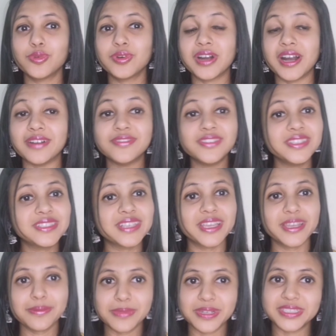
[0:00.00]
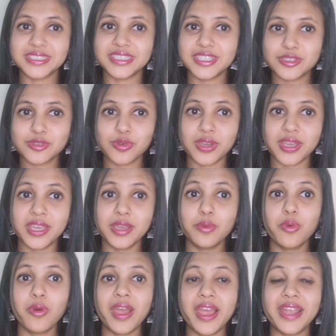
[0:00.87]
तो काफ़ी सारे बच्चे जो
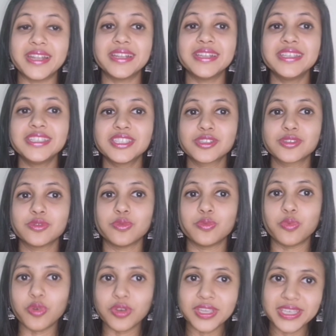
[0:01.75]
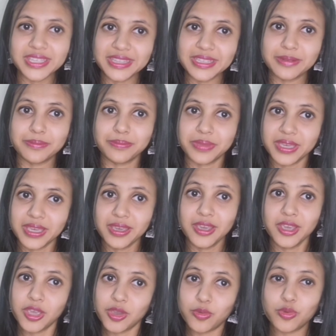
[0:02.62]
है वो एटलीस्ट वो ही दिन
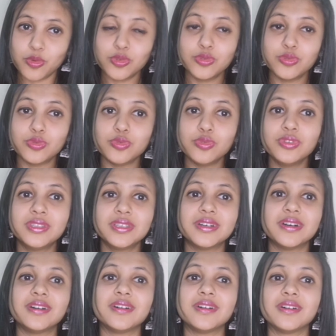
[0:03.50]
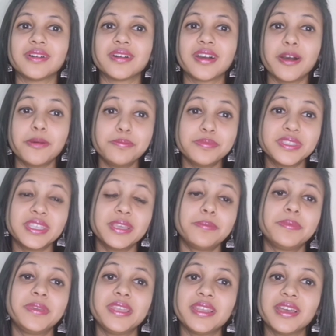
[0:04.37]
पे वो दूध कप
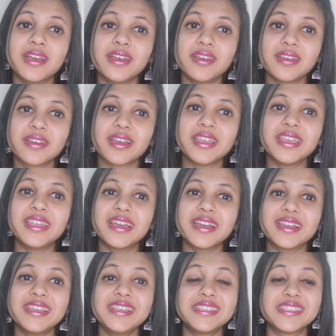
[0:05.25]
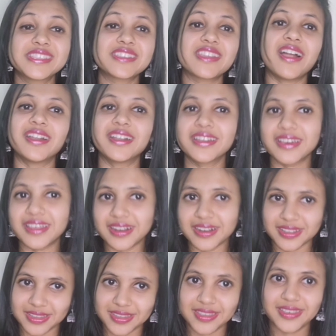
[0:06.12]
से पीना कहीं ना कहीं स्टार्ट
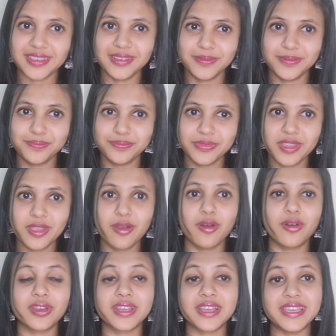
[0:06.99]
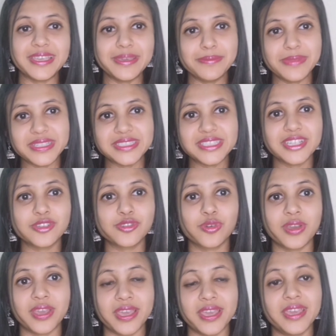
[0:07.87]
कर लेते हैं और कहीं बच्चे
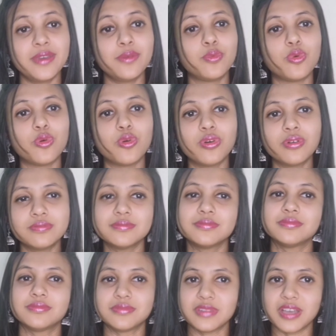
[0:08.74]
जो है वो